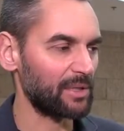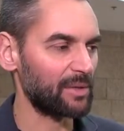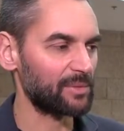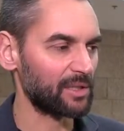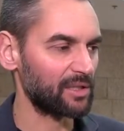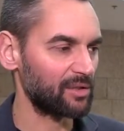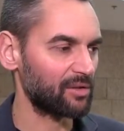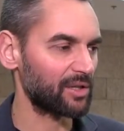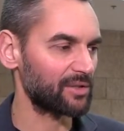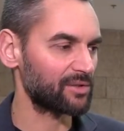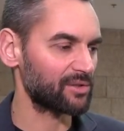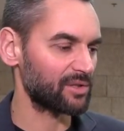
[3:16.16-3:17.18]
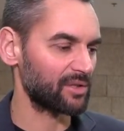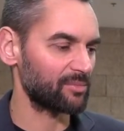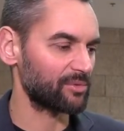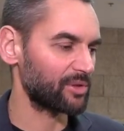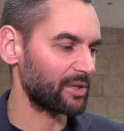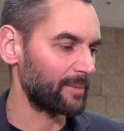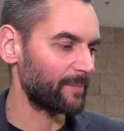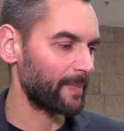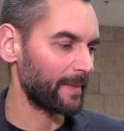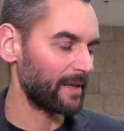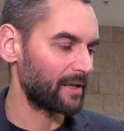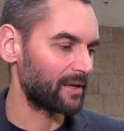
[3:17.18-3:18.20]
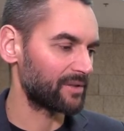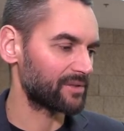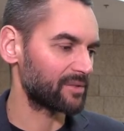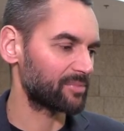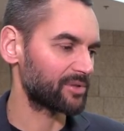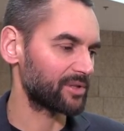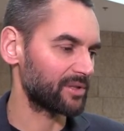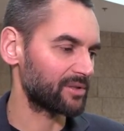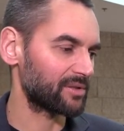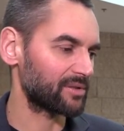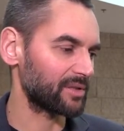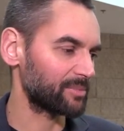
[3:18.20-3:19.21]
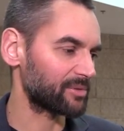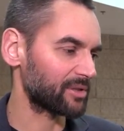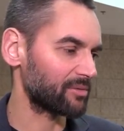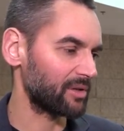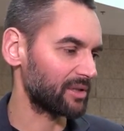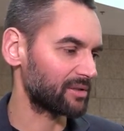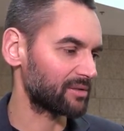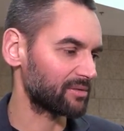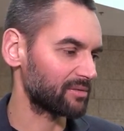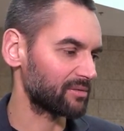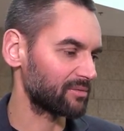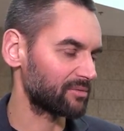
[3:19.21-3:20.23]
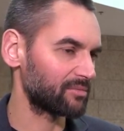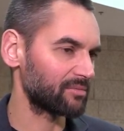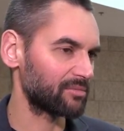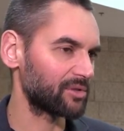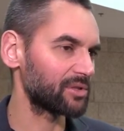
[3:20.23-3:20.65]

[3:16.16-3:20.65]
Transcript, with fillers: miałem takie okresy, że musiałem leżeć przez na przykład y,